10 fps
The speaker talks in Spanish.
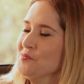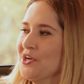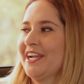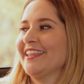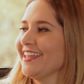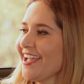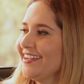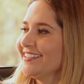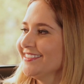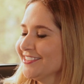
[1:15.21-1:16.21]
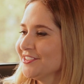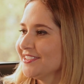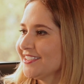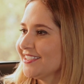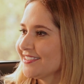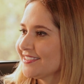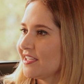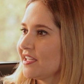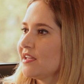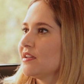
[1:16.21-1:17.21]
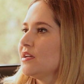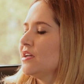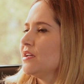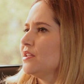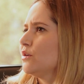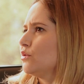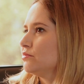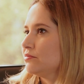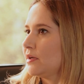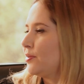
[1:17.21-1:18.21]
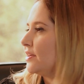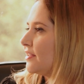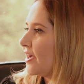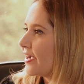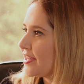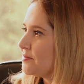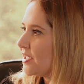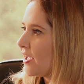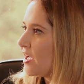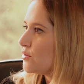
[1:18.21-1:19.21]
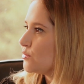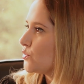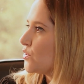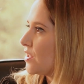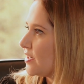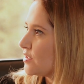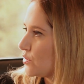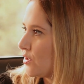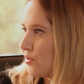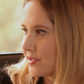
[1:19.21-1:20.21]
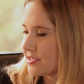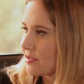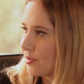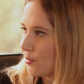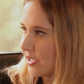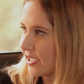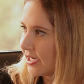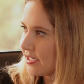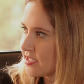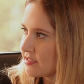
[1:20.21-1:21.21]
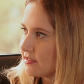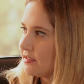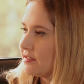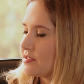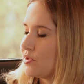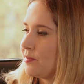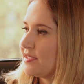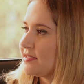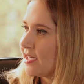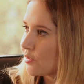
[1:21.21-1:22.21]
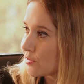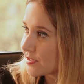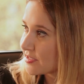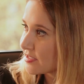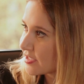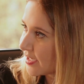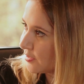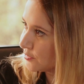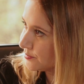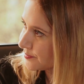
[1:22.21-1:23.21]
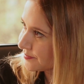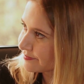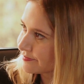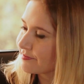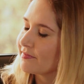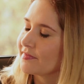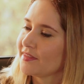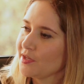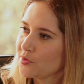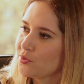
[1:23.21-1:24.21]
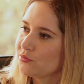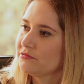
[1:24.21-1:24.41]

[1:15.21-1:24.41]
muy grande. Entonces, eh, digo, la parte académica, yo estudié Derecho en la Universidad Iberoamericana, hice una maestría en la Universidad de Chicago, tengo